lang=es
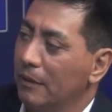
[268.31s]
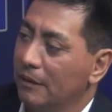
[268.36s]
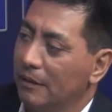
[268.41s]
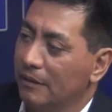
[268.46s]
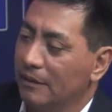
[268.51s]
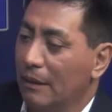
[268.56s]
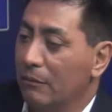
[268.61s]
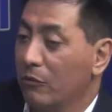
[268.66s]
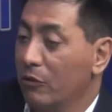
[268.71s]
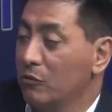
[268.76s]

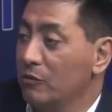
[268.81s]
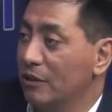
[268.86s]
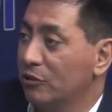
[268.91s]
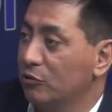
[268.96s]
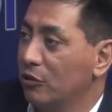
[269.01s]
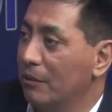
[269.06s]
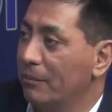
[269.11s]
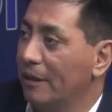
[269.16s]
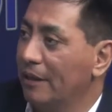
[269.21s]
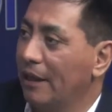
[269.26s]
estamos en una
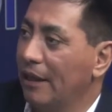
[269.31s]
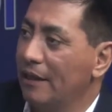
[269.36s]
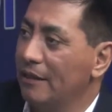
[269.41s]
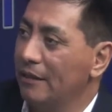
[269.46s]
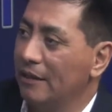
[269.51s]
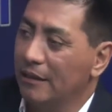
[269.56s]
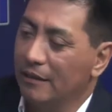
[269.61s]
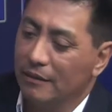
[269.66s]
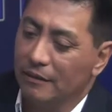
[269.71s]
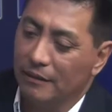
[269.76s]
ciudad
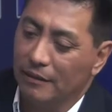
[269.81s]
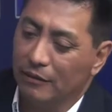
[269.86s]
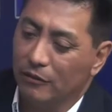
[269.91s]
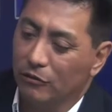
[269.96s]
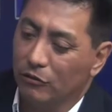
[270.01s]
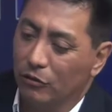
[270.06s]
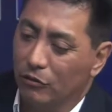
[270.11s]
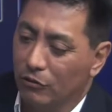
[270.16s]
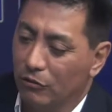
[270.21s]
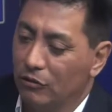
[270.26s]
pequeña y
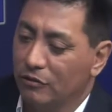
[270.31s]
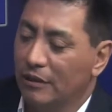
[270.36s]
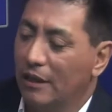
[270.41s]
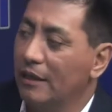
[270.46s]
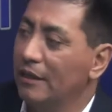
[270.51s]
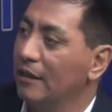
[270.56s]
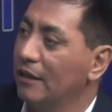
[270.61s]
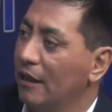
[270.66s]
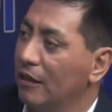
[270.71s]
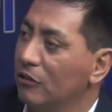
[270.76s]
todos los
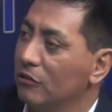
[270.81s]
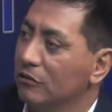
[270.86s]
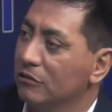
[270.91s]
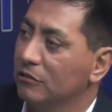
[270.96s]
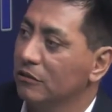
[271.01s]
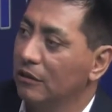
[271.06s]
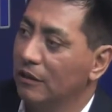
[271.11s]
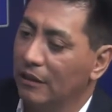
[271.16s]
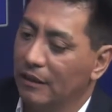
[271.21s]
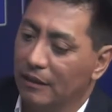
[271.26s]

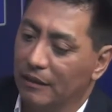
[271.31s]
ariqueños